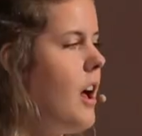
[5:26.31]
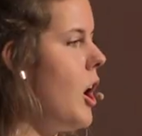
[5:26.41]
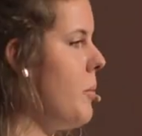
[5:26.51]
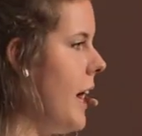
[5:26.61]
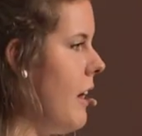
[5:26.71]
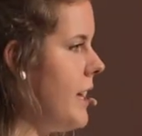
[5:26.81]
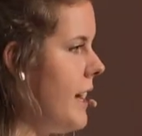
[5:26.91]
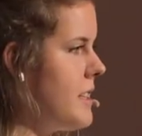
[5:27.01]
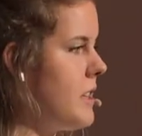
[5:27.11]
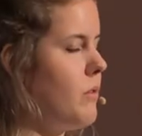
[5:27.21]
aber auch
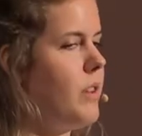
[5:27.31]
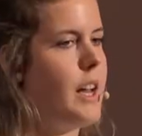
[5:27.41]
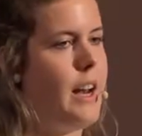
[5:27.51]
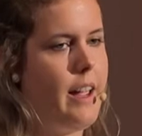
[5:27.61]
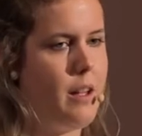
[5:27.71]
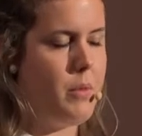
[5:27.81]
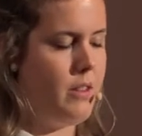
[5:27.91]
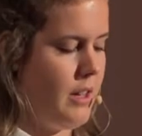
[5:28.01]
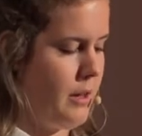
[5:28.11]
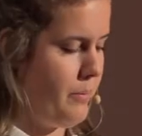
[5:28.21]
jetzt. Und wie erklären wir
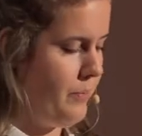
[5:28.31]
die?